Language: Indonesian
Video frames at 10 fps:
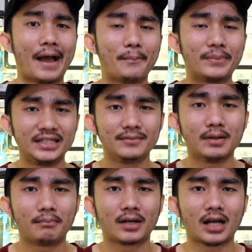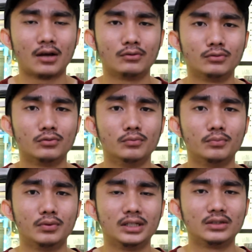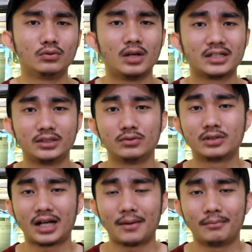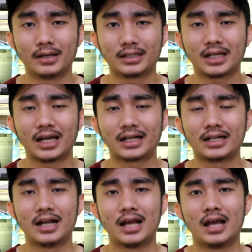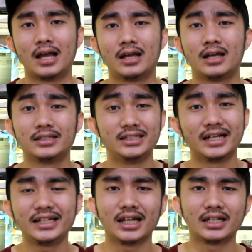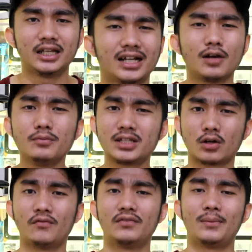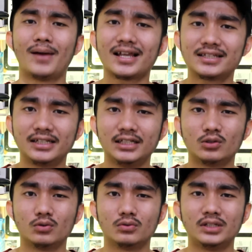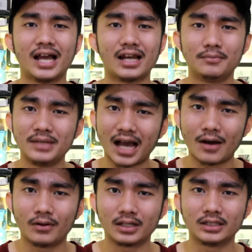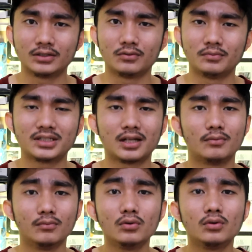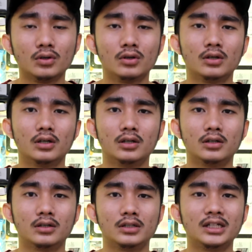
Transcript: penyebab kau ngumpulin tugas itu terlambat karena jaringan kau bisa konfirmasi gitu di lebih awal gitu misal bu Eh,